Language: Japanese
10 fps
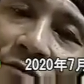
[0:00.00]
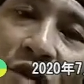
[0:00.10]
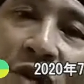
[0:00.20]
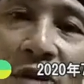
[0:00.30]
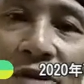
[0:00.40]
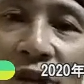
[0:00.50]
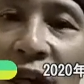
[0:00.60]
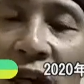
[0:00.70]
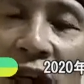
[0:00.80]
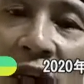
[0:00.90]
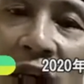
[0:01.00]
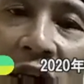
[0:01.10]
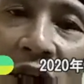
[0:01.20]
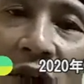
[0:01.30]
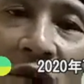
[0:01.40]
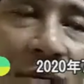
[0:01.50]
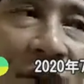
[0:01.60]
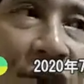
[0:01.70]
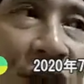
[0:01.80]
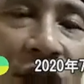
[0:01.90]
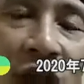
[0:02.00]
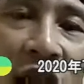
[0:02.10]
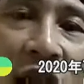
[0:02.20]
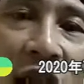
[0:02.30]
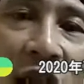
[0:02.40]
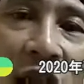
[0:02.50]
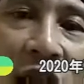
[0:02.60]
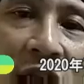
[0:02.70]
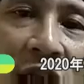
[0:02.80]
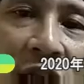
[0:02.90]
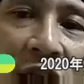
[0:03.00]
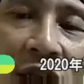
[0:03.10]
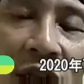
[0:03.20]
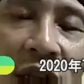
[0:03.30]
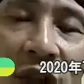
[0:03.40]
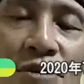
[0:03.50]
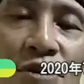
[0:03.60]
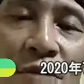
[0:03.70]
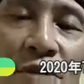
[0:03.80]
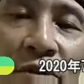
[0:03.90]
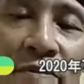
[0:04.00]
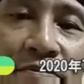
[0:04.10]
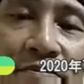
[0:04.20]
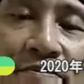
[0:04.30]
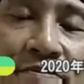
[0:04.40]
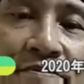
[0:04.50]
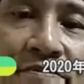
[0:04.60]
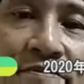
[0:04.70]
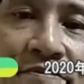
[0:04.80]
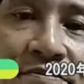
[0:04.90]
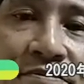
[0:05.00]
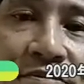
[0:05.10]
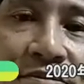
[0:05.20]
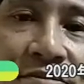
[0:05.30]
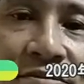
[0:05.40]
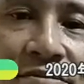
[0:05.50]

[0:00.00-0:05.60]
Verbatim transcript: ん、どうだろうね。それは別にいいんじゃないですか、どうでも。うん。